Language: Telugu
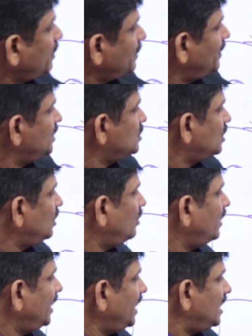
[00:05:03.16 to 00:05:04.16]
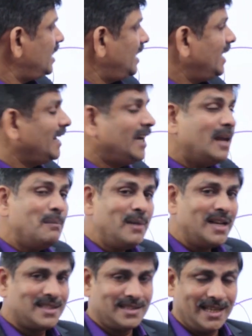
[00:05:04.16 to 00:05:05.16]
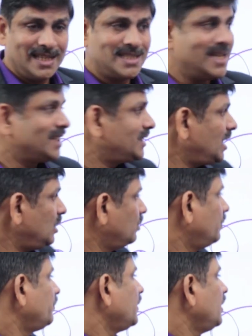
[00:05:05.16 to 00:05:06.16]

ప్రపంచంలోనే ఈ డెబ్రిస్ ఈ చెత్తను